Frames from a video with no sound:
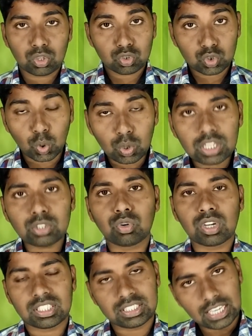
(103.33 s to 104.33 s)
সঙ্গে সঙ্গে
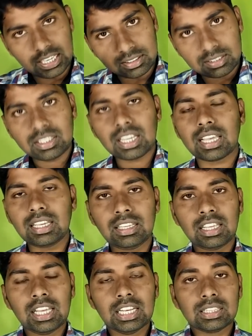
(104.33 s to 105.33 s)
সেই দিন থেকে
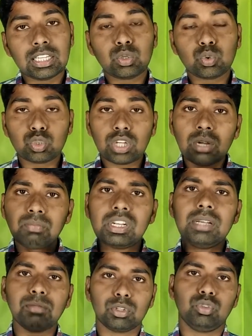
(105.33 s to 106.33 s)
তার টোটাল ফ্লেম
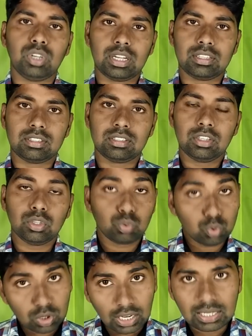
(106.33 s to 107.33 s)
বন্ধ হয়ে গেছে শুধু
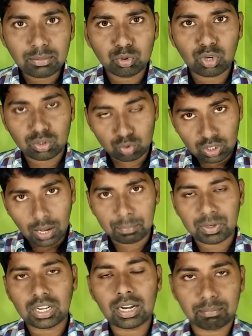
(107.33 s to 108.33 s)
তাই না বন্ধুরা যদি
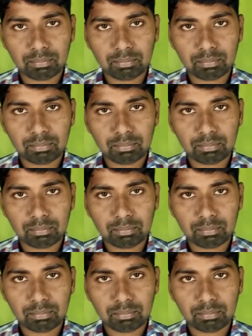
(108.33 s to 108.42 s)
আপনারা